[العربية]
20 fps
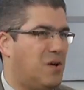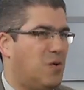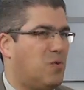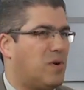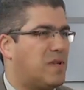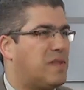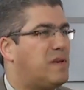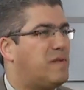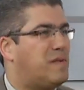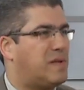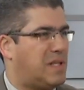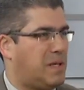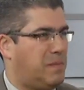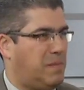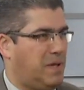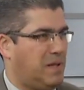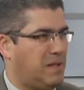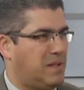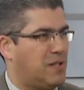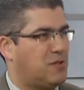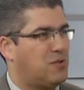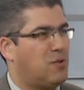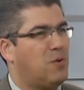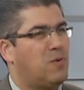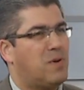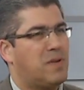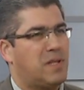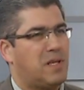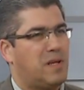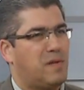الوظيفه تبعتنا شو
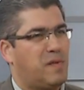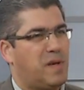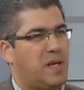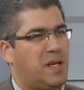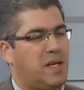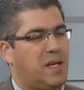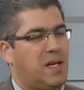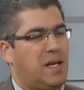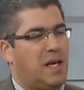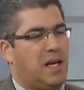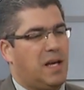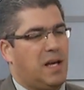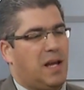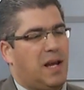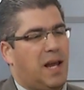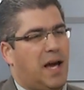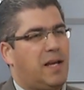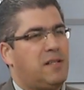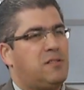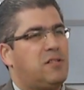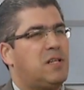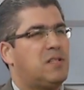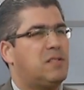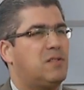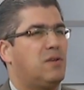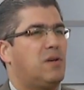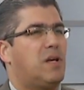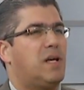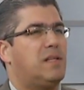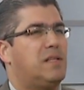الوظيفه لاي شخص
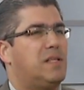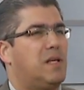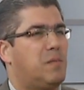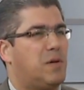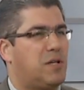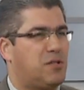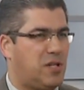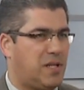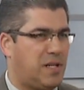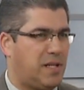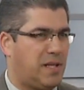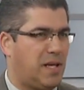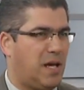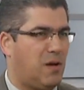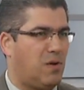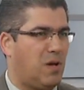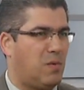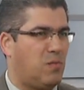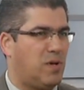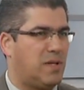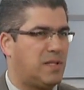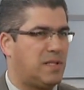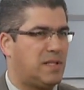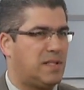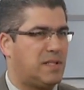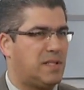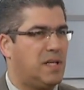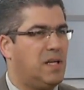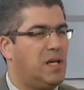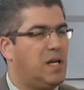بده يقدم لشركه او
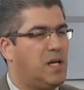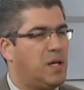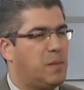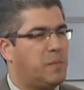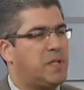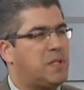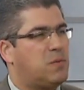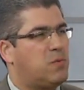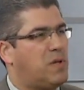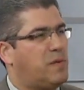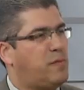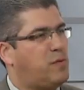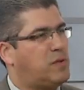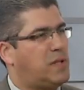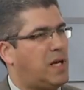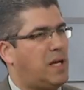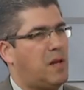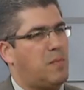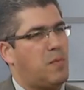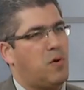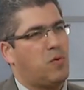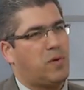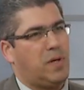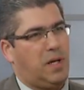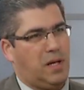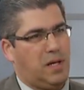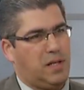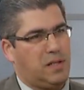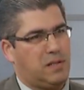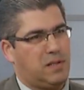لمؤسسه بسوى يفوت على
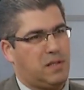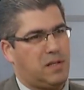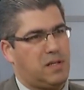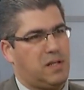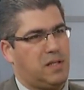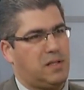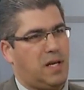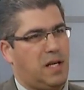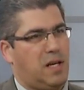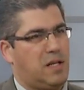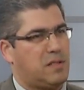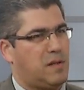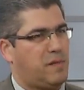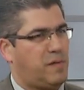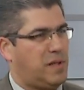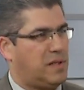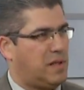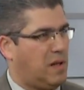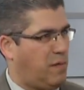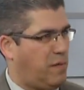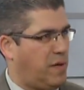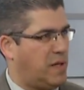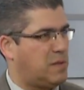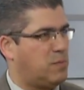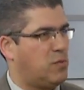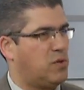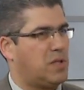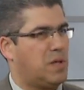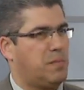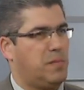موقع الانترنت على صفحه
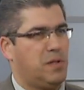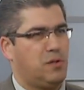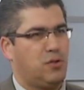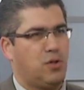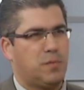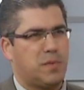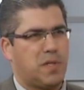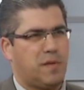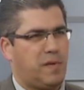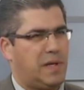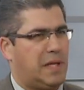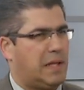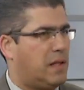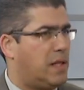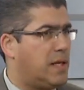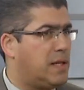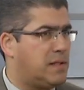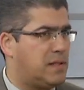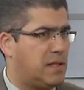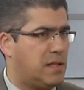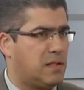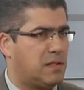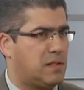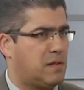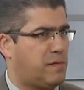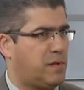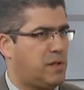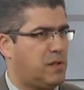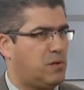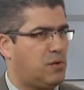الفيسبوك تبعتهم صفحه لينكد ان
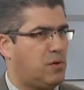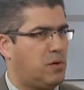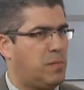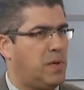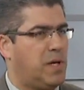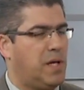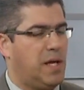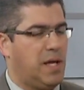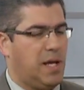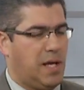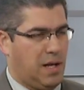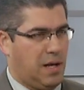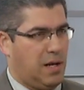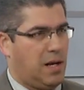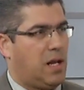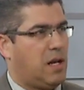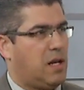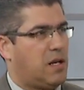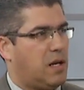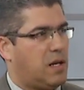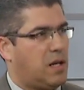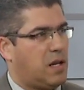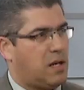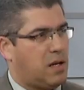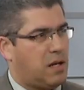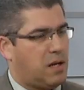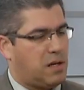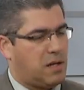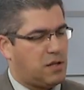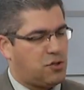صفحتهم
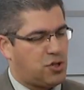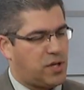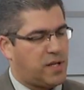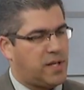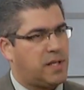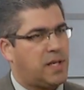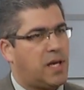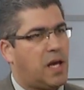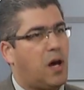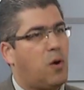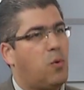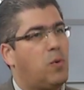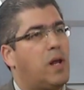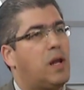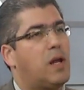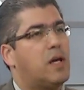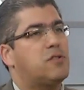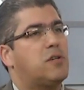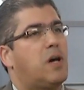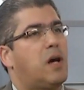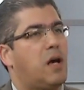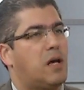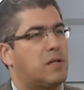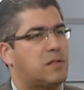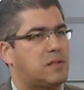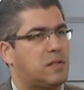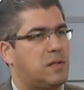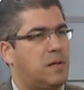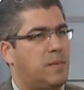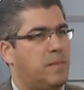للشركه او
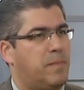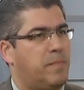للاشخاص